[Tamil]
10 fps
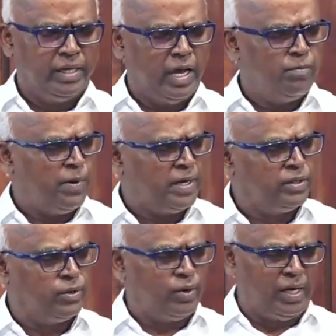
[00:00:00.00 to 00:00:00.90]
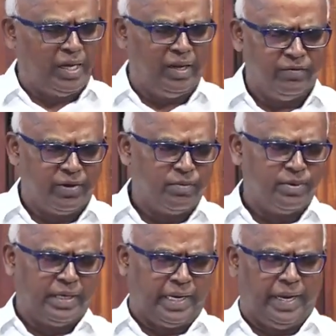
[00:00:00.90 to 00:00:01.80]
நான் பகிர்ந்து கொள்ள
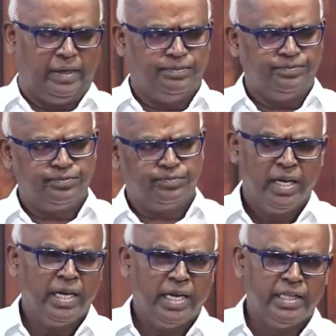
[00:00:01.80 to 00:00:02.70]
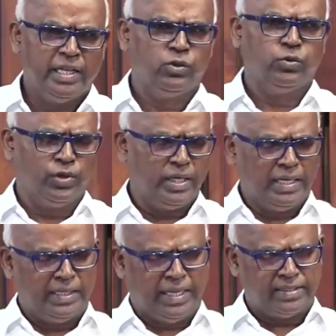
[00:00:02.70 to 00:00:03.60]
விரும்புகிறேன் இது
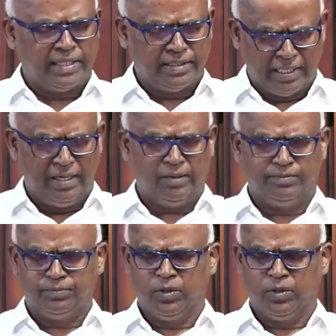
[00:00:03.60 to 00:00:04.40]
துருக்கி தேசத்தில்